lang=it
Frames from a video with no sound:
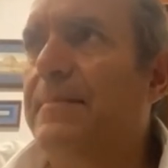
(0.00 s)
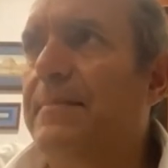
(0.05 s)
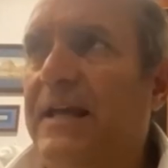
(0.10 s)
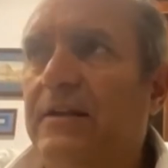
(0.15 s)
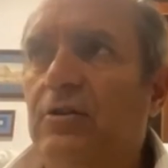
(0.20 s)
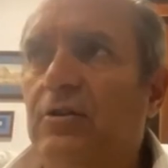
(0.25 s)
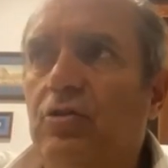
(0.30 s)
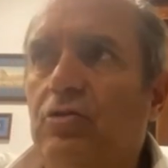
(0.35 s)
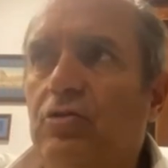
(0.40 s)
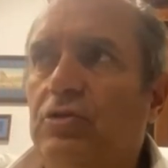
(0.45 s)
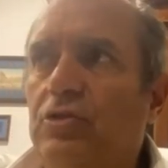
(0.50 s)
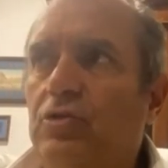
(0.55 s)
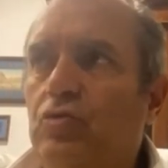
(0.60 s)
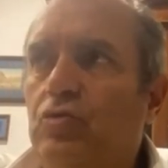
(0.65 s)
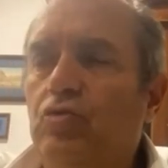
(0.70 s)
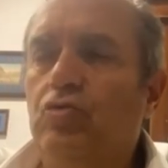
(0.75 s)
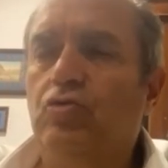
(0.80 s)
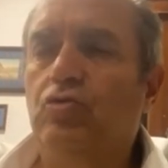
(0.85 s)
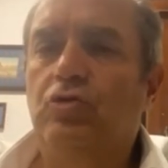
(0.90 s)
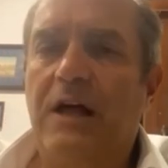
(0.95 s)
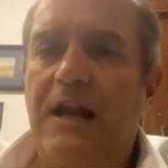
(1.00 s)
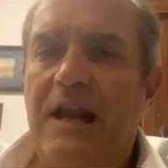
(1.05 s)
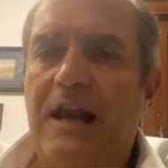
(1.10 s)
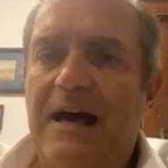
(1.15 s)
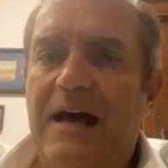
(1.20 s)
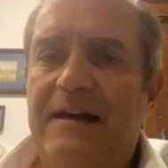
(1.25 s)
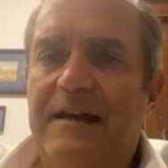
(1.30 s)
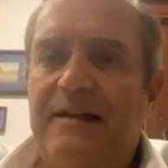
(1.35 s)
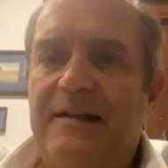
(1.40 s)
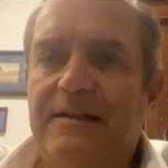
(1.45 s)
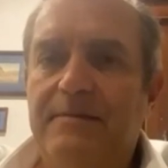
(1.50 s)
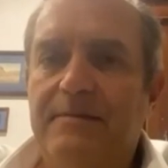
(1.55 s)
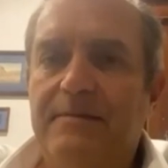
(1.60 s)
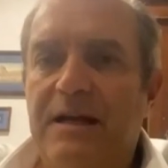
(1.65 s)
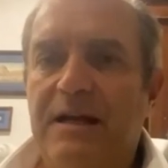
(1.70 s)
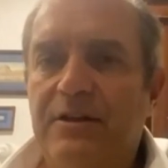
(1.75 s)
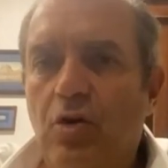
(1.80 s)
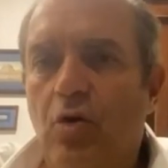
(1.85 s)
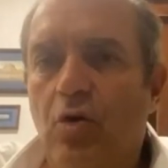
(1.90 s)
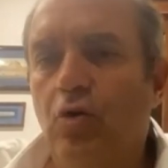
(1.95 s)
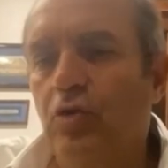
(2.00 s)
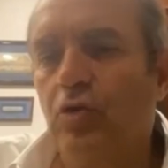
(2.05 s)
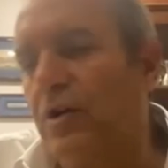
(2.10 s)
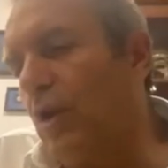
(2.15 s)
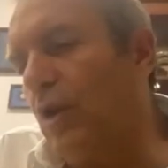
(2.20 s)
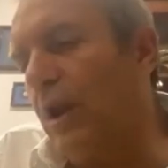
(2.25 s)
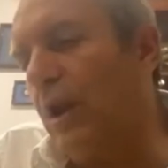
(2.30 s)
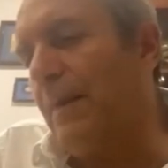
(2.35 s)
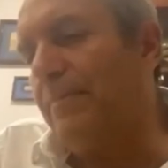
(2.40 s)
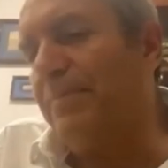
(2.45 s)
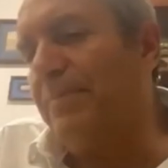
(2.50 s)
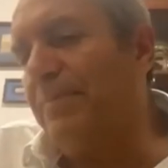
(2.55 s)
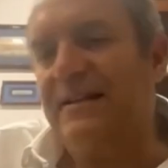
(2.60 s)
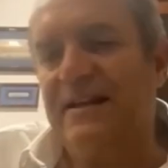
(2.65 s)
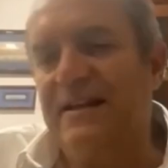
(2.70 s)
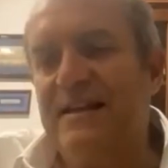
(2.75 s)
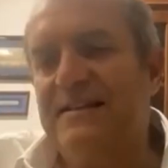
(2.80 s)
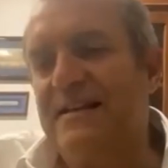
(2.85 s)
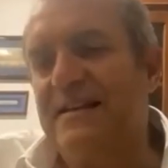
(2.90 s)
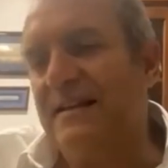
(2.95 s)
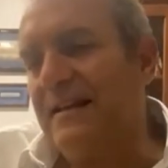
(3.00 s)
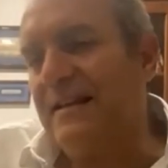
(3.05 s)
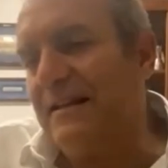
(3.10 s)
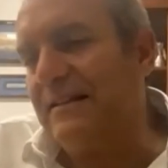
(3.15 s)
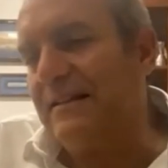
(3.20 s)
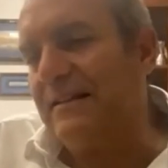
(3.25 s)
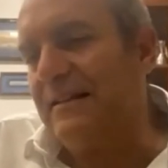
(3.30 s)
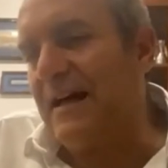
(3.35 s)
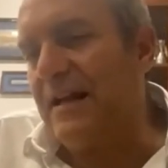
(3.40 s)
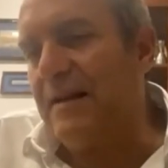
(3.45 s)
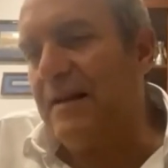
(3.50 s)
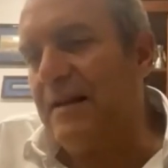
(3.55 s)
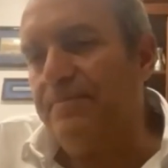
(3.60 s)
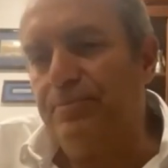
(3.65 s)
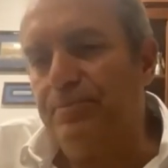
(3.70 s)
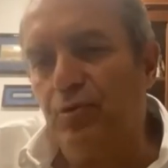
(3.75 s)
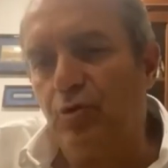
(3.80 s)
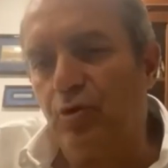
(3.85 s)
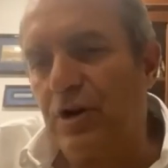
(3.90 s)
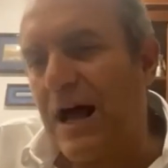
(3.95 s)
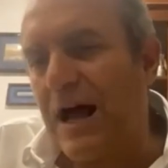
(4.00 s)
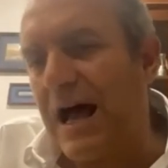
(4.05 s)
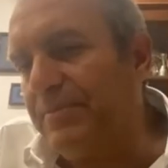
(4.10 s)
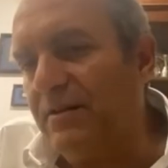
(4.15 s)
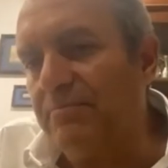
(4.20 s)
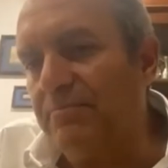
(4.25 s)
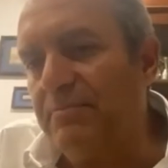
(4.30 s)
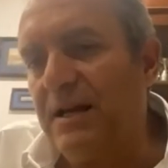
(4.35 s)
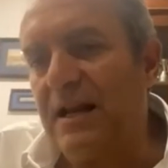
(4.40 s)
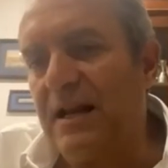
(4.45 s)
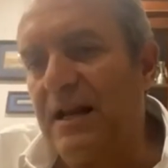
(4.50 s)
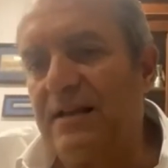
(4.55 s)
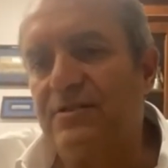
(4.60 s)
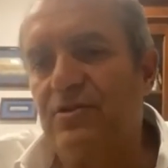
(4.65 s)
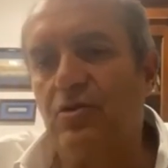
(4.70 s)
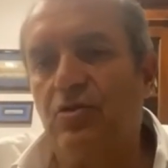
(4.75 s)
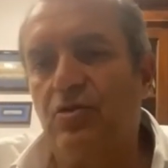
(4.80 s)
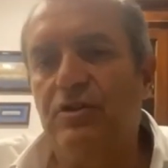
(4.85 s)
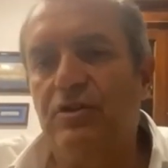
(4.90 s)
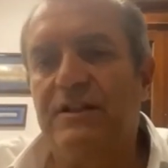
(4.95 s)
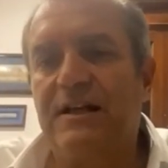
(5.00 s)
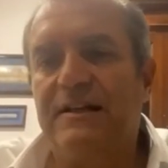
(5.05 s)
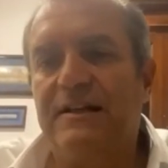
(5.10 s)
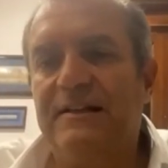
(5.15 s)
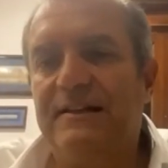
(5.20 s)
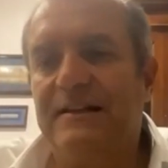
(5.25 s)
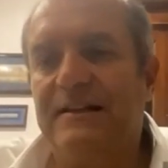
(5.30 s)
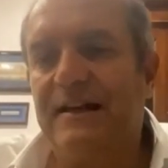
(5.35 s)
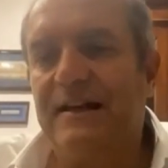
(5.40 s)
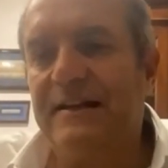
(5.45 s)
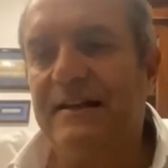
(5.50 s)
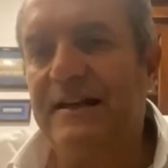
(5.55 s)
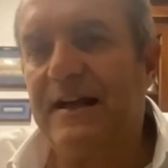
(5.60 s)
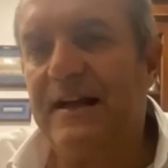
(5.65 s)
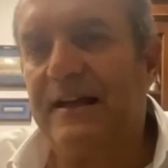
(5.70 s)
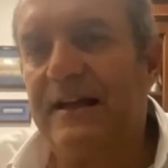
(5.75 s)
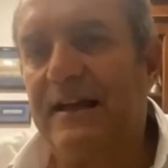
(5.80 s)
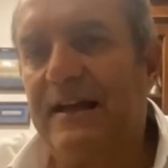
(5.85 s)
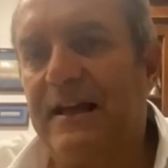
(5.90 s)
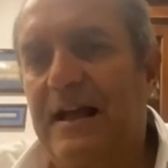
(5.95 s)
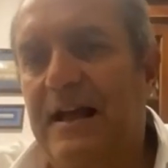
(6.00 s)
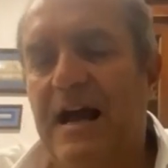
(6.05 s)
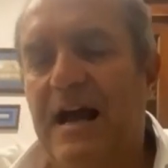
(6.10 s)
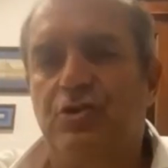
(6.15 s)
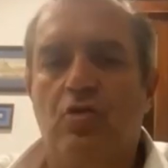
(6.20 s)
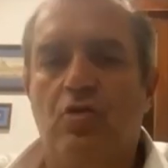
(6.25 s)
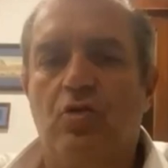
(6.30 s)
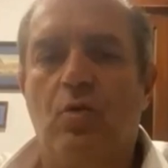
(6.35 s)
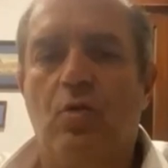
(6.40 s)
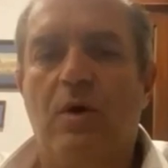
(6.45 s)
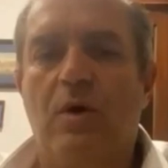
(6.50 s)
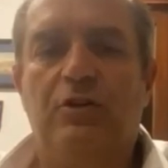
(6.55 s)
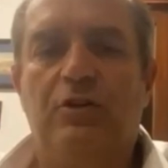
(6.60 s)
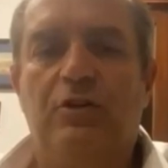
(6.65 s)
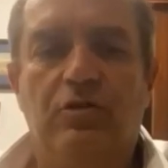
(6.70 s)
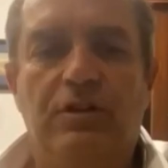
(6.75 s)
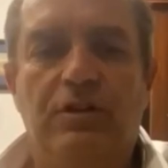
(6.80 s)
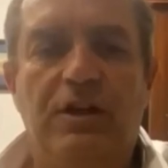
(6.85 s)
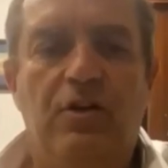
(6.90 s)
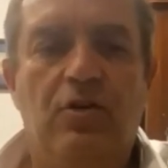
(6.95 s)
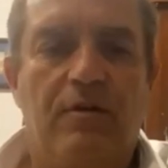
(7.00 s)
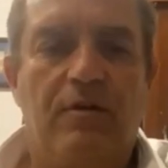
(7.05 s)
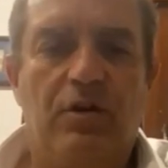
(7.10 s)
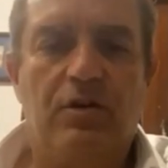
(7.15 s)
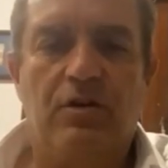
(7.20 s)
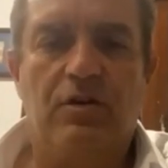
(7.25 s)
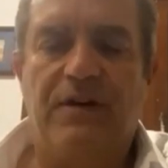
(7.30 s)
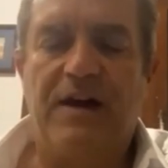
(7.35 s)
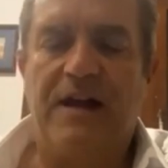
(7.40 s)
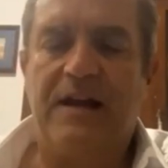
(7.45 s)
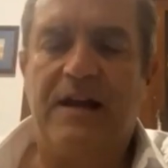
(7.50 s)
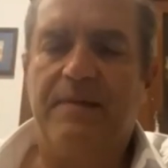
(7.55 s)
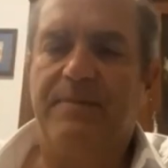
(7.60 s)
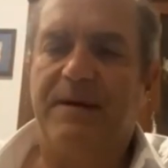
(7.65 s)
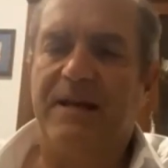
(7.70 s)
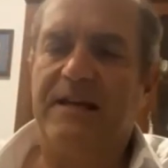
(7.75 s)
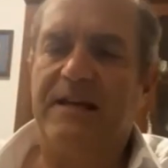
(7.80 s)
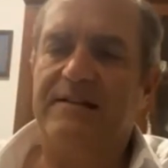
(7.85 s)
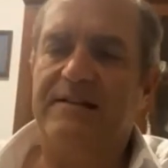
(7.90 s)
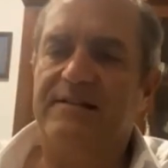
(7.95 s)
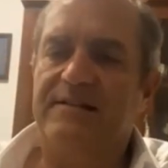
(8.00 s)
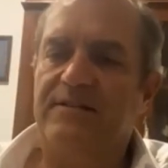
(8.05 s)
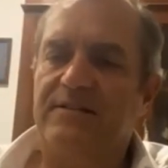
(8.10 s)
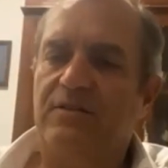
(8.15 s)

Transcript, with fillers: di tutta l'area di Bagnoli con la pretesa di andare più rapidi, vabbè, la solita litania che cacciano quando dicono che vogliono fare presto